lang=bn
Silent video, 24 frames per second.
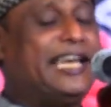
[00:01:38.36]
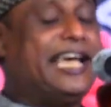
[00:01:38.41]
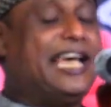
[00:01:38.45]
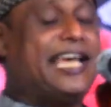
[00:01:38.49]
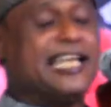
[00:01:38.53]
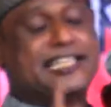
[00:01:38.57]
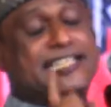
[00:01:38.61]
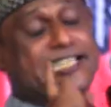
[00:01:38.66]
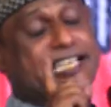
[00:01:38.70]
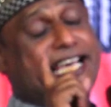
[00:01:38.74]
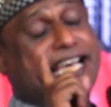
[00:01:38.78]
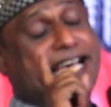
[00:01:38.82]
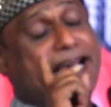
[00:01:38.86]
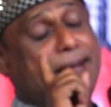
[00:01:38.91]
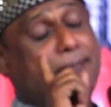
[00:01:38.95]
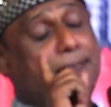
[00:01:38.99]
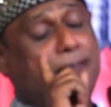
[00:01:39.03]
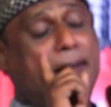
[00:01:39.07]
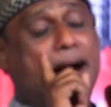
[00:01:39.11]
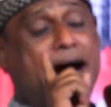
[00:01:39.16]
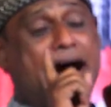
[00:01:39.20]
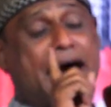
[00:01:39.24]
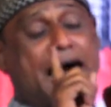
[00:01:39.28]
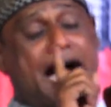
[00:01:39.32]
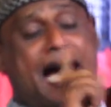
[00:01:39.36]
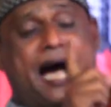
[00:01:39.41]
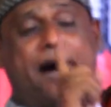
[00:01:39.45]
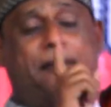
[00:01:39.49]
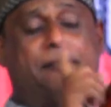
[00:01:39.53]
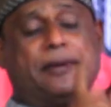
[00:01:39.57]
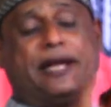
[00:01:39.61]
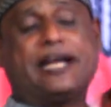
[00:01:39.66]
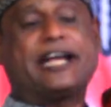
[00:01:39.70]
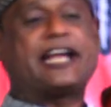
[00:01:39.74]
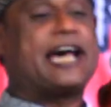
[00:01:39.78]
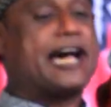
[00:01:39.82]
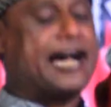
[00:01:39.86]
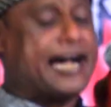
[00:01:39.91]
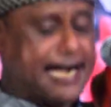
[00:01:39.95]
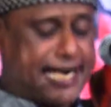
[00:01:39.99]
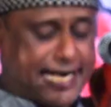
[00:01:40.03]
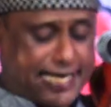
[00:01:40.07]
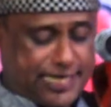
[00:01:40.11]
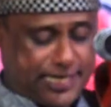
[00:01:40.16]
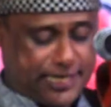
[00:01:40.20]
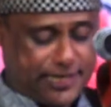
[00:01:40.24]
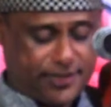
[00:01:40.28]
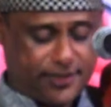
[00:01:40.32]
এই যে মা আমেনা
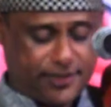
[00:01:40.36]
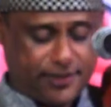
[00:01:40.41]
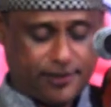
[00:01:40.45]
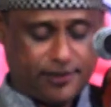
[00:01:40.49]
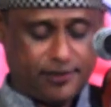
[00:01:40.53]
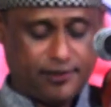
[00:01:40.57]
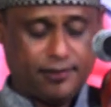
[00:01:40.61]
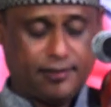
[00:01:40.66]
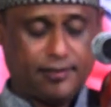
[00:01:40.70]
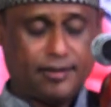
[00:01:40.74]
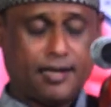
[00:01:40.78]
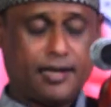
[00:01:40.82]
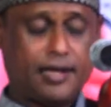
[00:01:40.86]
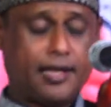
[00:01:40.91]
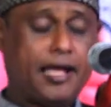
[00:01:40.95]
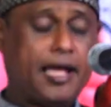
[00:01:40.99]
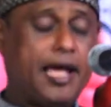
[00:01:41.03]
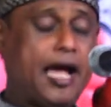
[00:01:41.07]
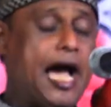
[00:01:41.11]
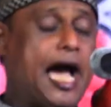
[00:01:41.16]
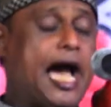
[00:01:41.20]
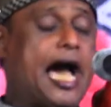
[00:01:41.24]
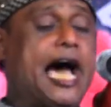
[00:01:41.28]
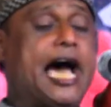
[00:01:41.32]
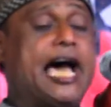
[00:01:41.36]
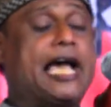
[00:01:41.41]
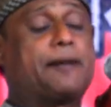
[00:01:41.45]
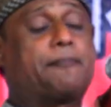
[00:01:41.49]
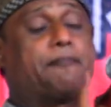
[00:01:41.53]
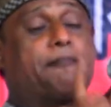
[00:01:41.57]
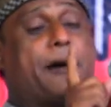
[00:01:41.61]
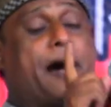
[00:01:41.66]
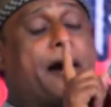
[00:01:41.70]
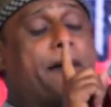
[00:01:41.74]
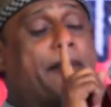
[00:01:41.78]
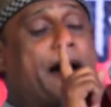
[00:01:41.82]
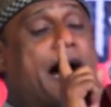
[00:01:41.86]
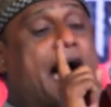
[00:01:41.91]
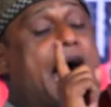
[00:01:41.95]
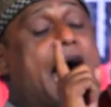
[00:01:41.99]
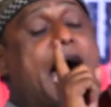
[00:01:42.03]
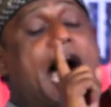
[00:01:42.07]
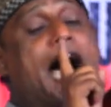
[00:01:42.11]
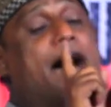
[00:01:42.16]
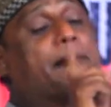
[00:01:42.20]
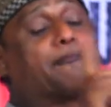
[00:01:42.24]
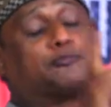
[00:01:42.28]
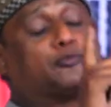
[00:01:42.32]
আর বাবা
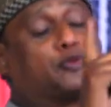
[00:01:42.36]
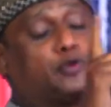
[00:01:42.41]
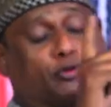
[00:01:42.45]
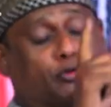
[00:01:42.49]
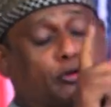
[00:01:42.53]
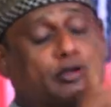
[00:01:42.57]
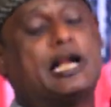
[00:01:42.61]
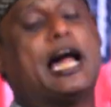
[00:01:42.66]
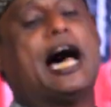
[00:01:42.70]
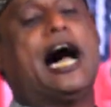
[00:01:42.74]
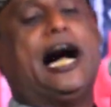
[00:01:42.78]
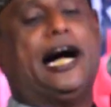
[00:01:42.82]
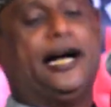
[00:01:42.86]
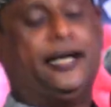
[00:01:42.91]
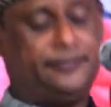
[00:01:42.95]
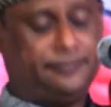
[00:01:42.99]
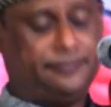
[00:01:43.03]
আবদুল্লাহ